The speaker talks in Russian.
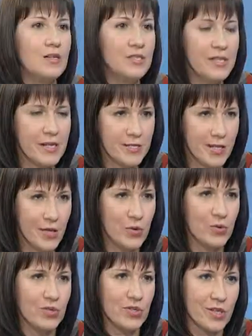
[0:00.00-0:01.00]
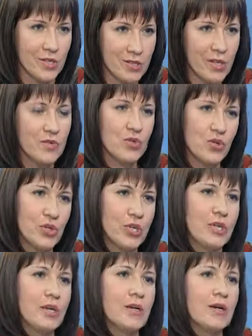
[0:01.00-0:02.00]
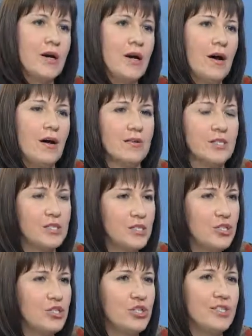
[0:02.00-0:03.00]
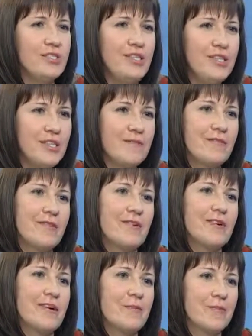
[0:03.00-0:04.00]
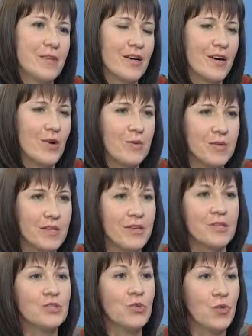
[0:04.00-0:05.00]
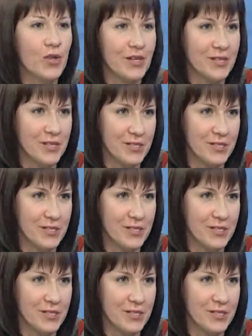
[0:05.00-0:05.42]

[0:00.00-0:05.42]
Идея остается. А идея все-таки а, достичь единого какого-то результата